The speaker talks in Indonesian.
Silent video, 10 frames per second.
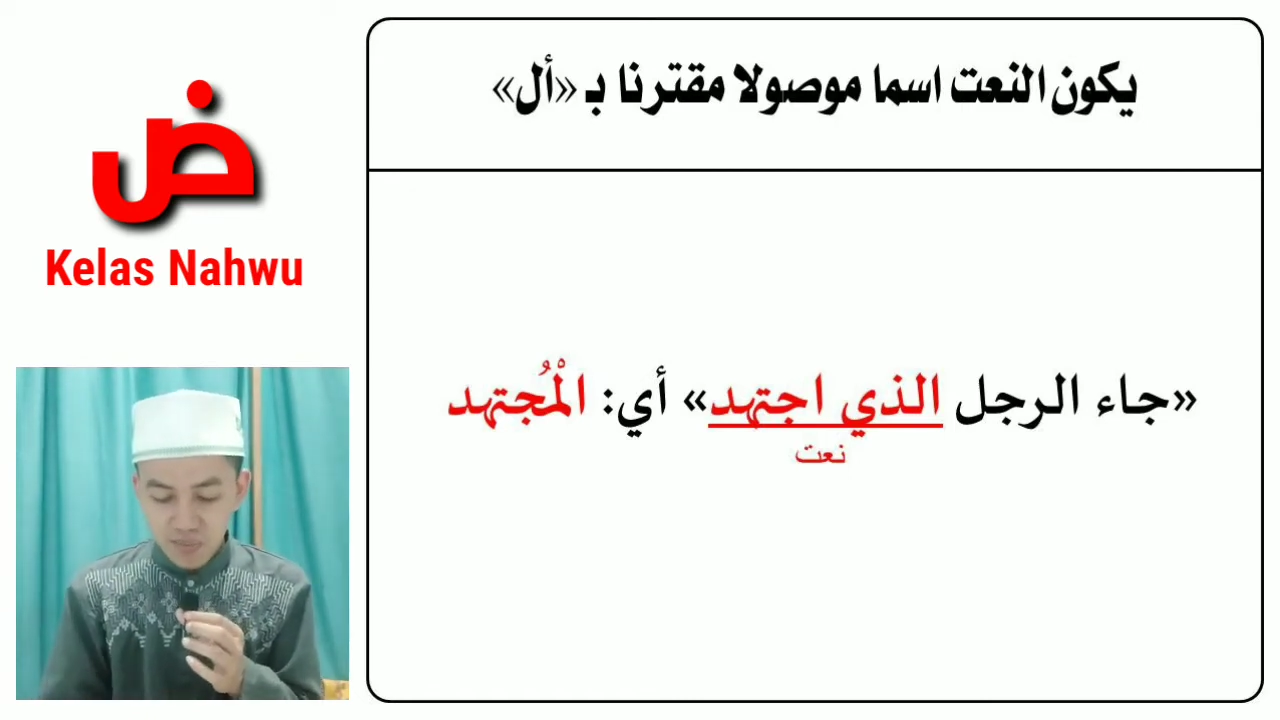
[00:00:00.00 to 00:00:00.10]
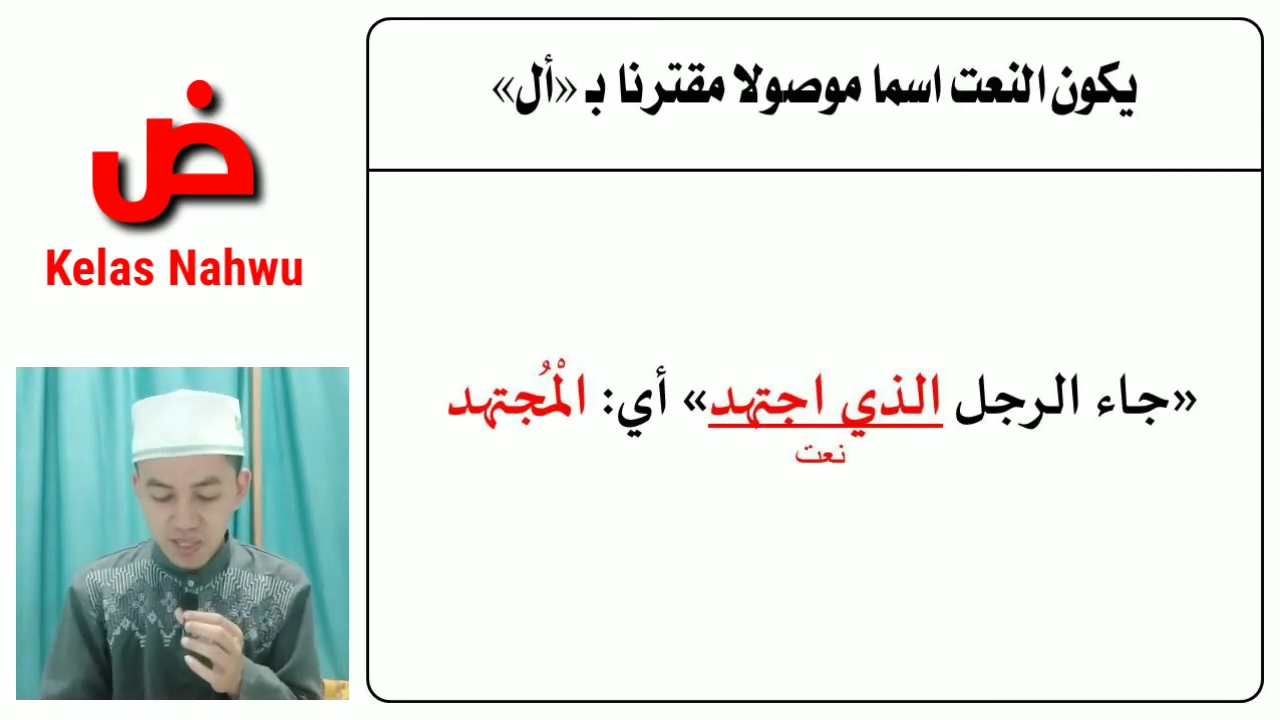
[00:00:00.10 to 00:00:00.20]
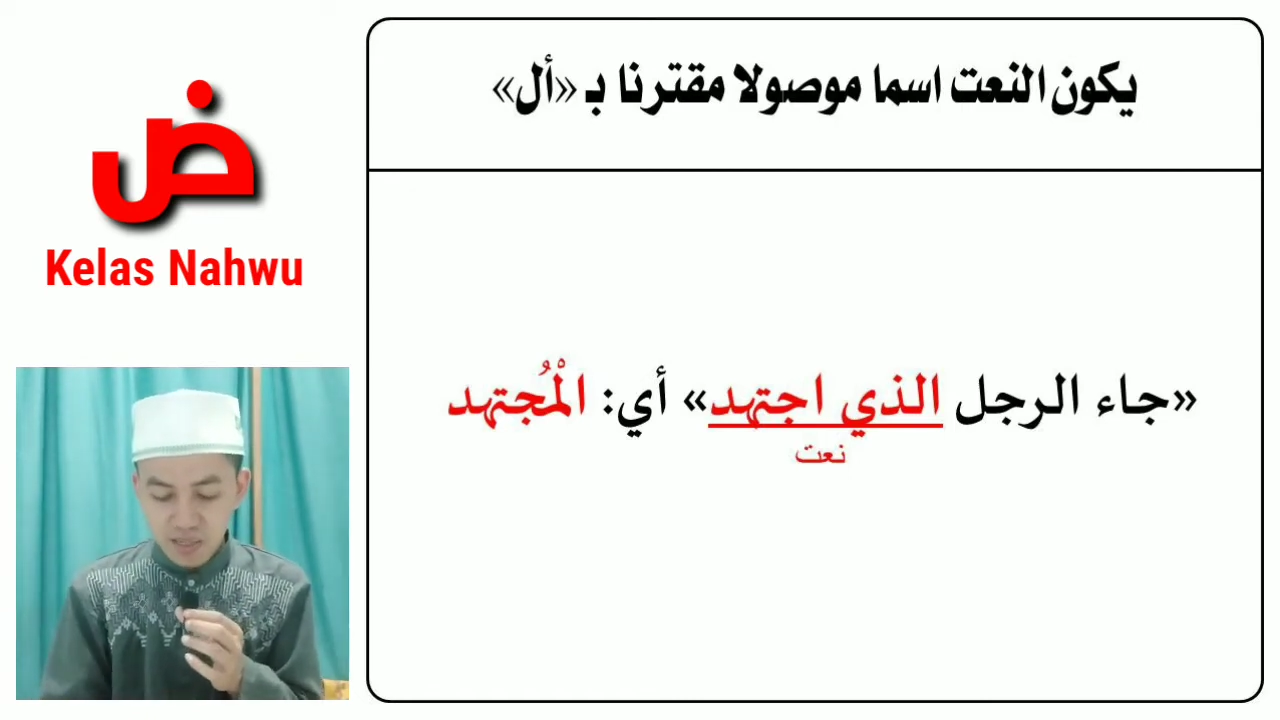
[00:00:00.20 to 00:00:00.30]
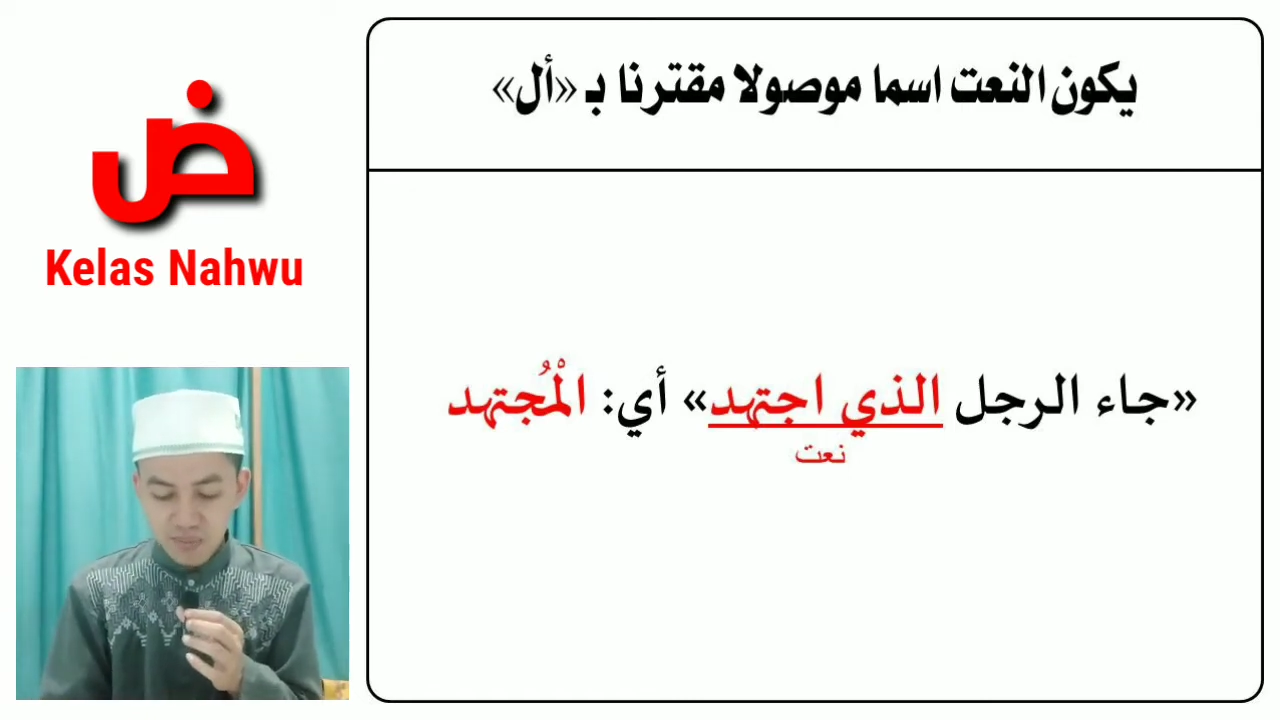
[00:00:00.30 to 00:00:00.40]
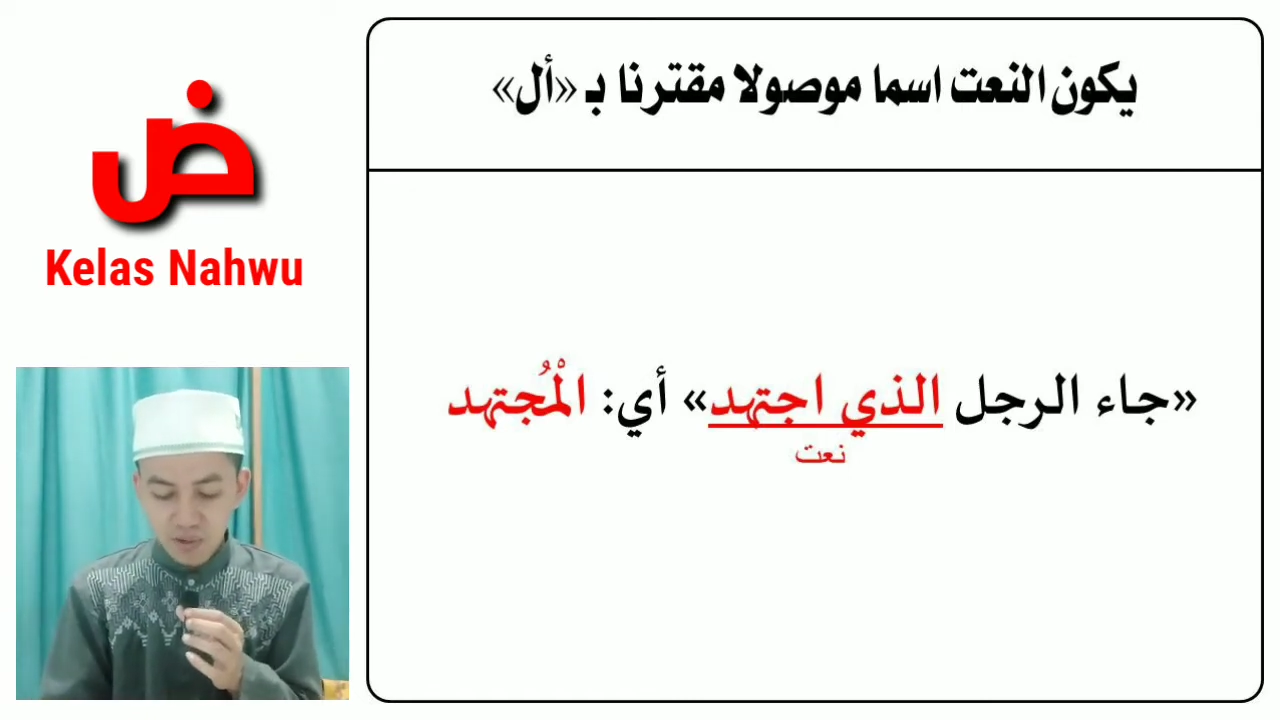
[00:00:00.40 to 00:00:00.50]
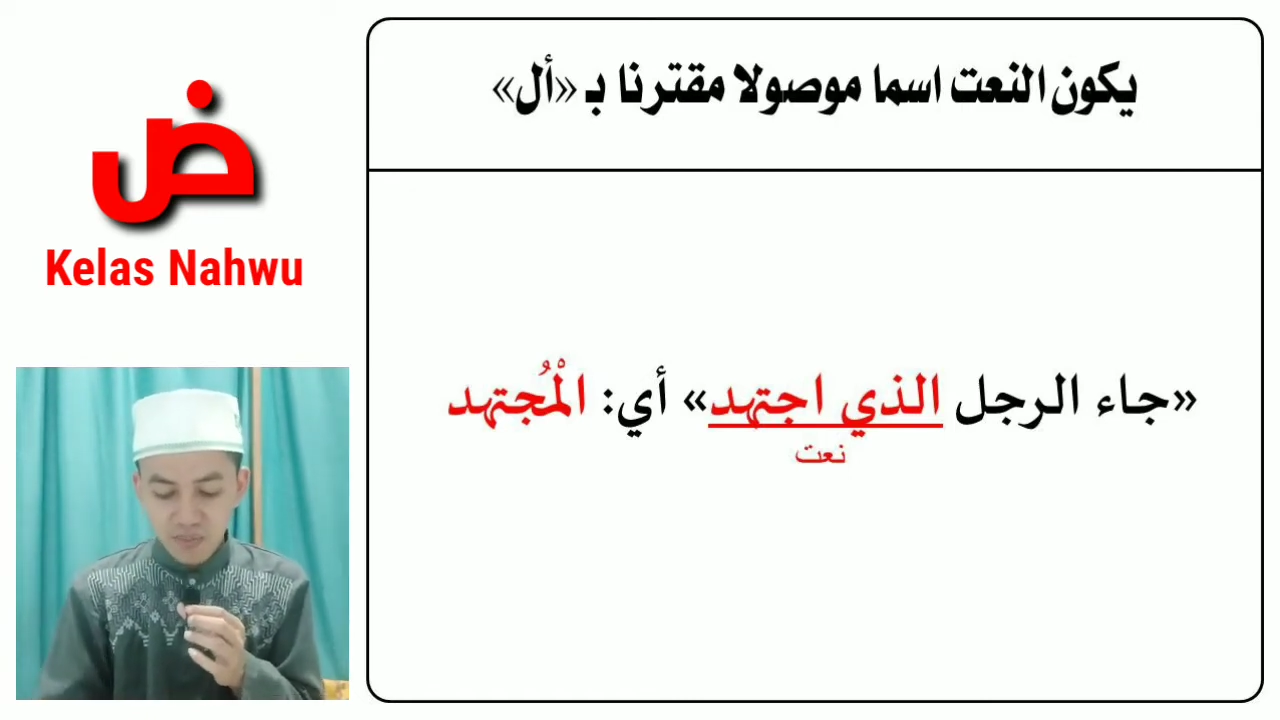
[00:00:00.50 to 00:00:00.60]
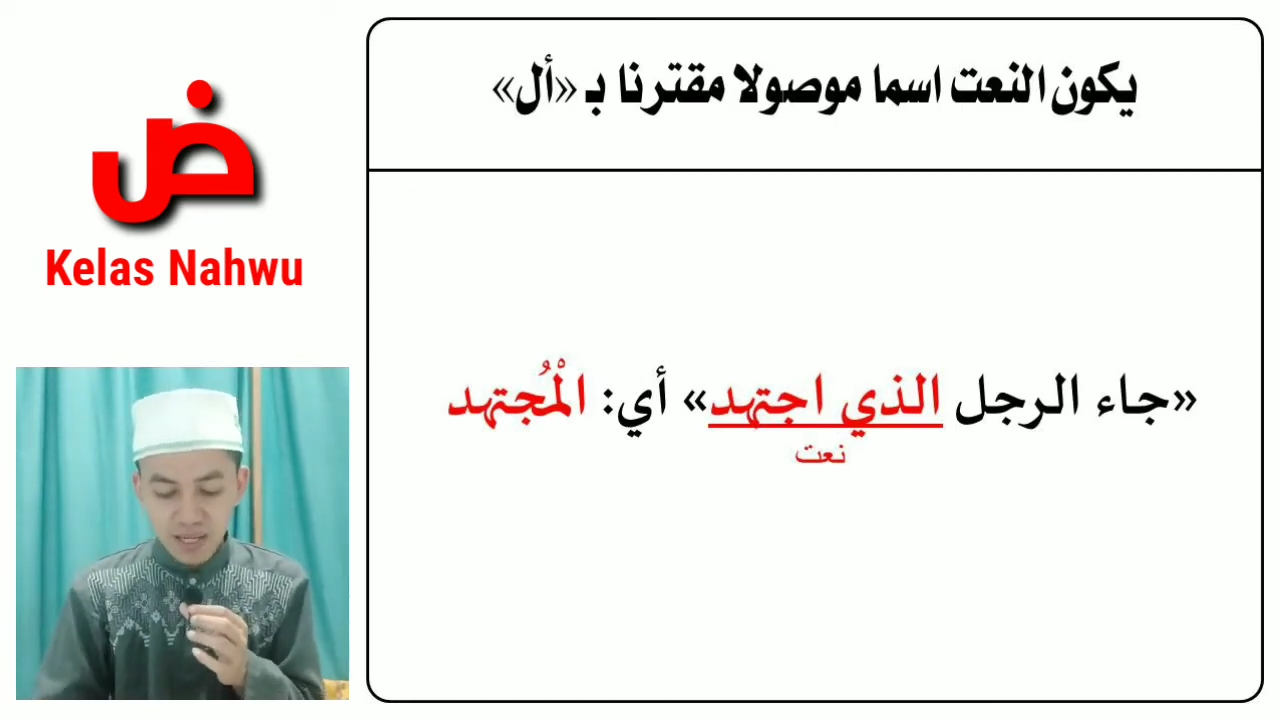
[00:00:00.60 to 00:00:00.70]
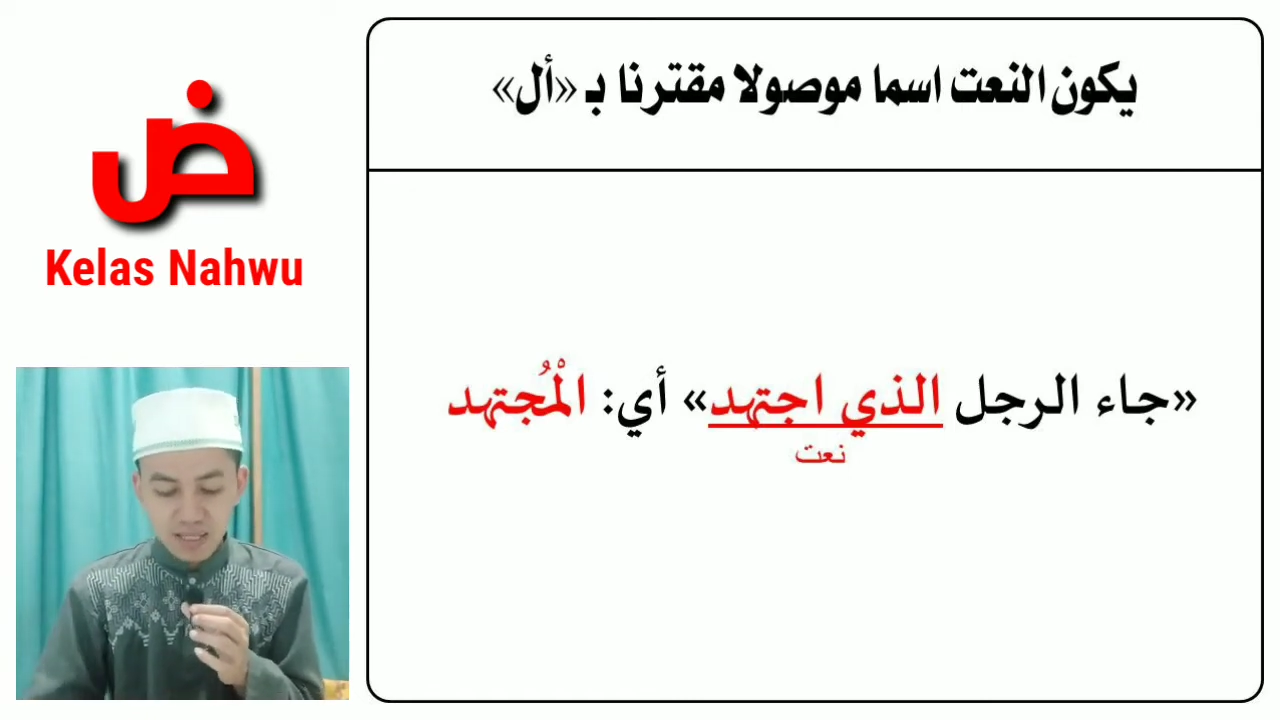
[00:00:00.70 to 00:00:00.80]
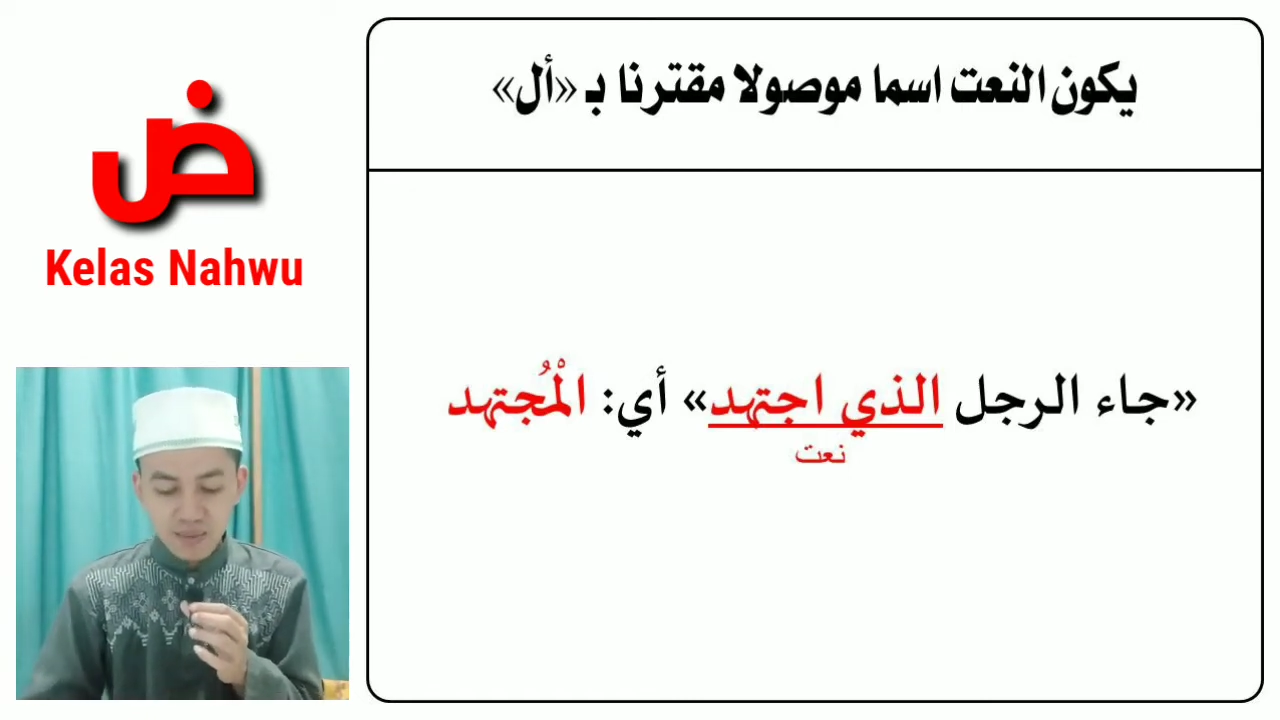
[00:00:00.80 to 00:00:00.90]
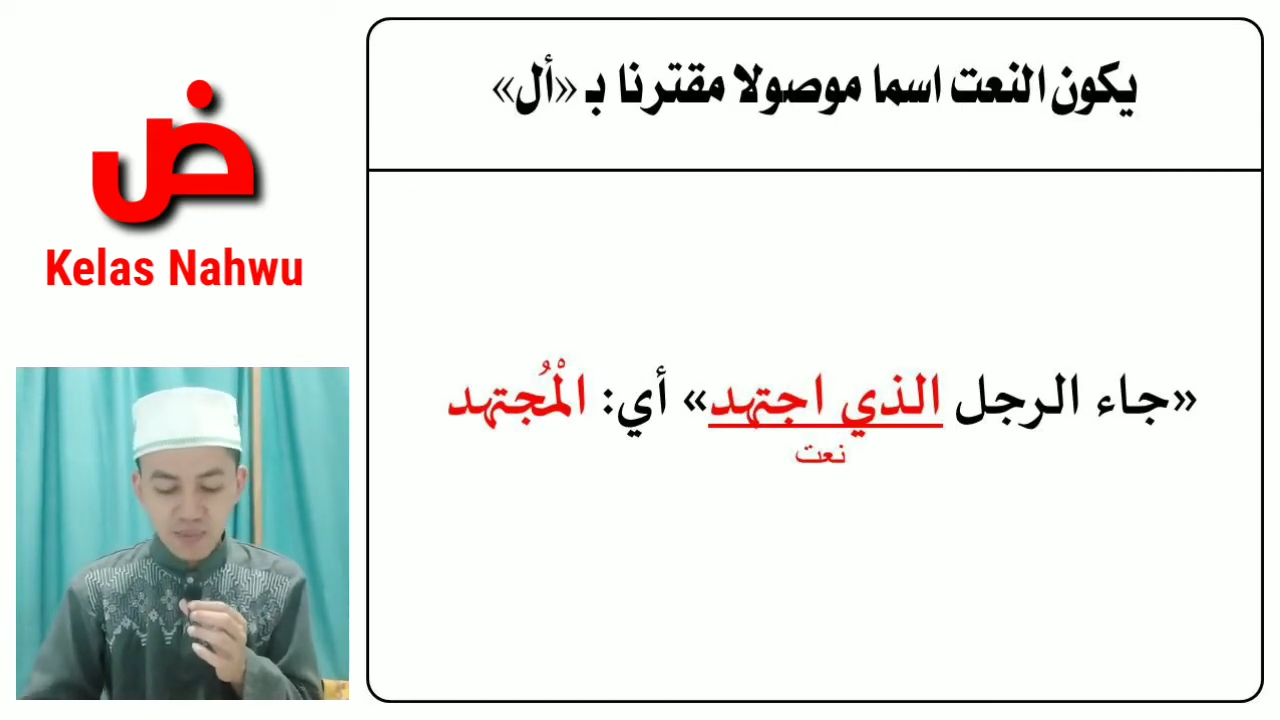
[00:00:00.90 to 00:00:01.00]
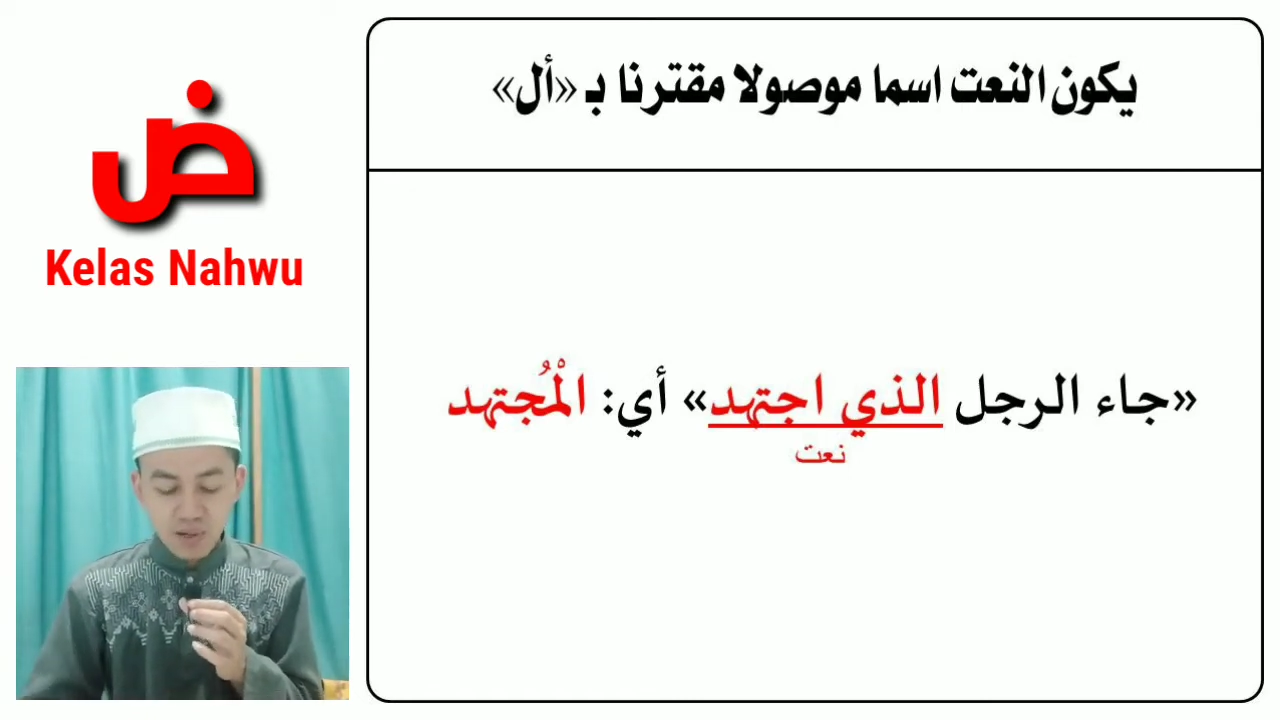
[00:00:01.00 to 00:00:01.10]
bisa berupa isim